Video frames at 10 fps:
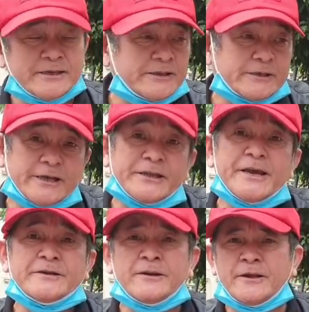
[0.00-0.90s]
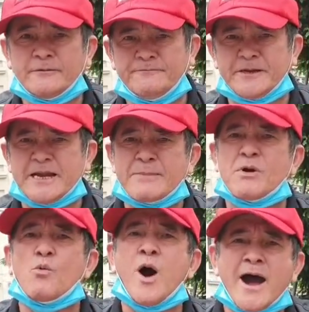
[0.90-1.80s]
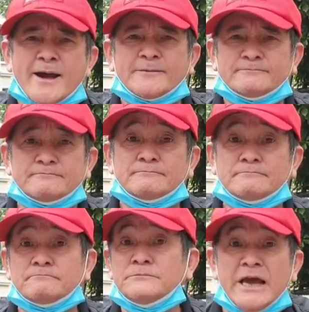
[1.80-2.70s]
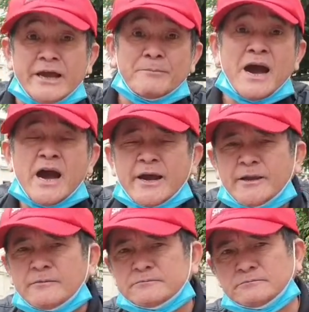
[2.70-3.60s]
cái cái tiền đấy Việt Nam Cộng Hòa để mà ấy,